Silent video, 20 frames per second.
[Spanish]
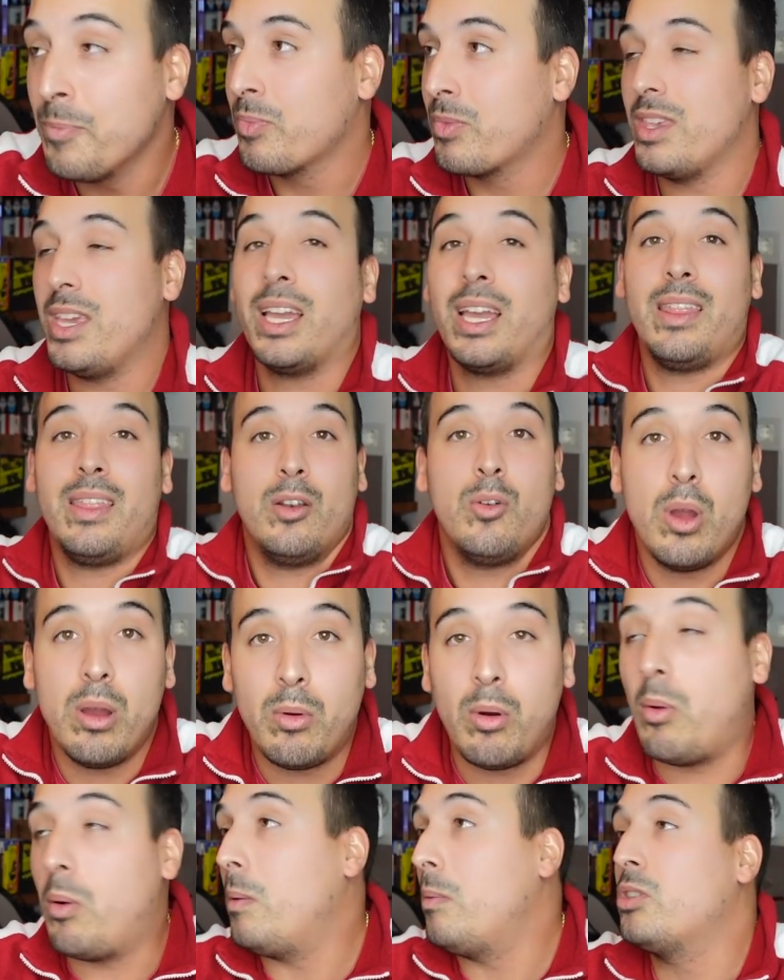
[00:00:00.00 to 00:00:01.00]
es que de
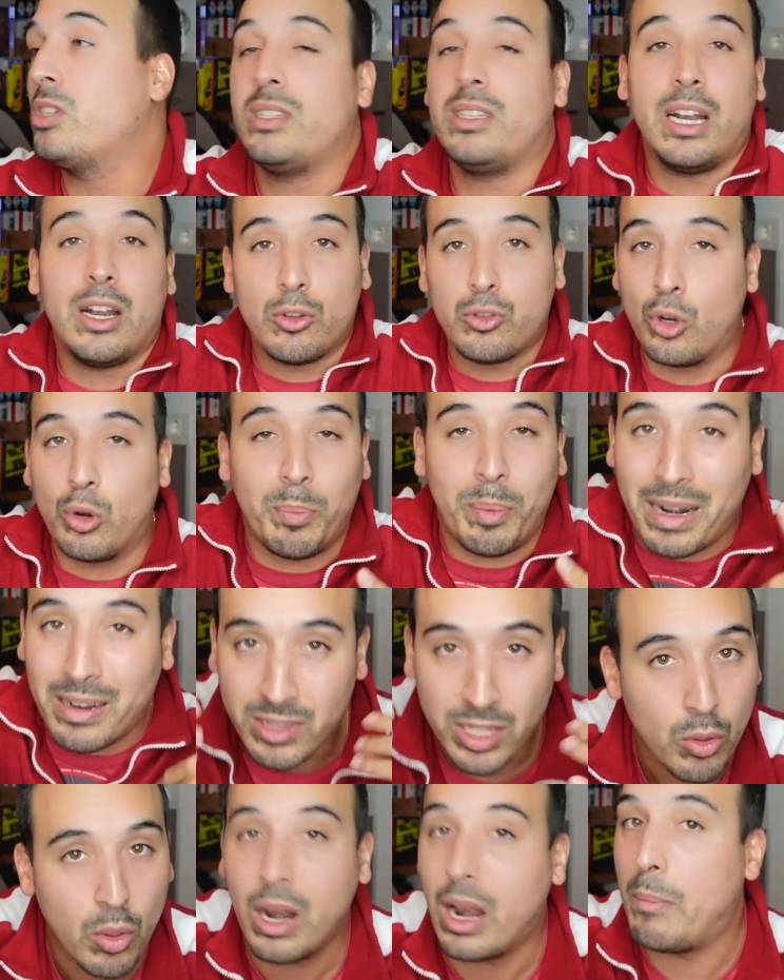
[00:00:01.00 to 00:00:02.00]
nuevo volvemos a tirar otro
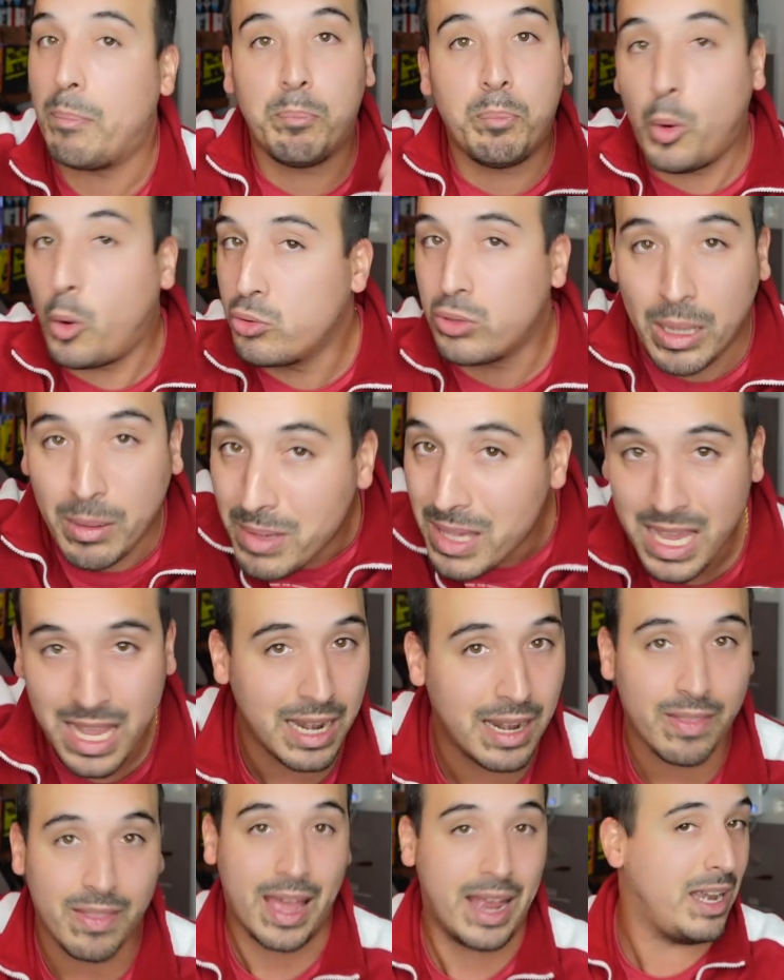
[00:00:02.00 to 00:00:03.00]
partido a la puta
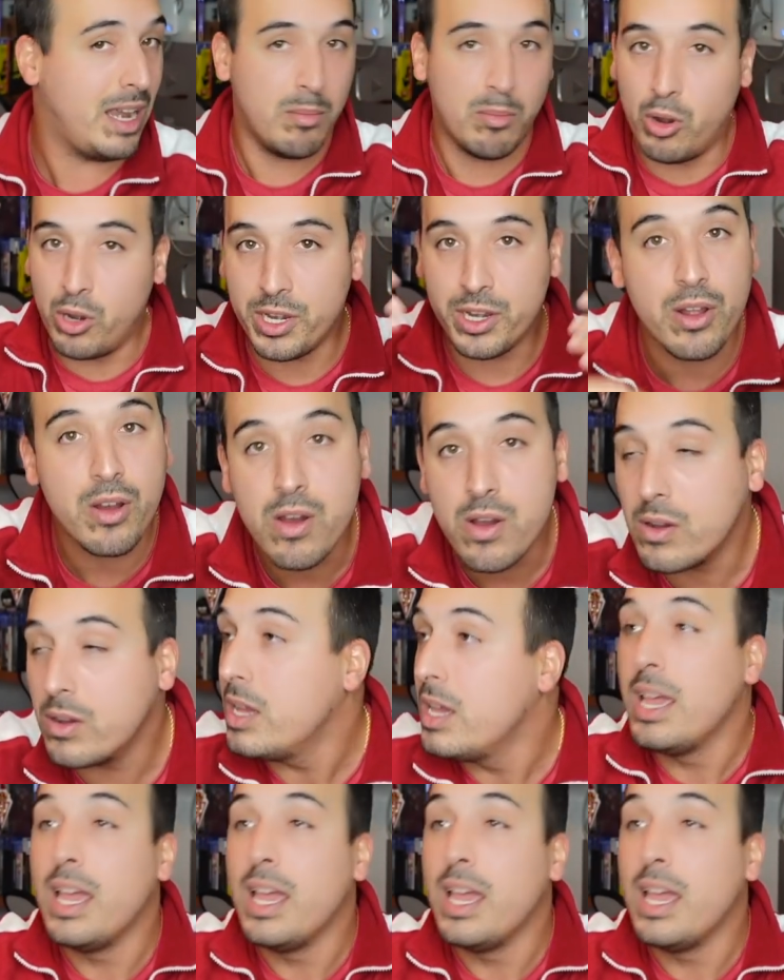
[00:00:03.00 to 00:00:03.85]
mierda en el Molinón,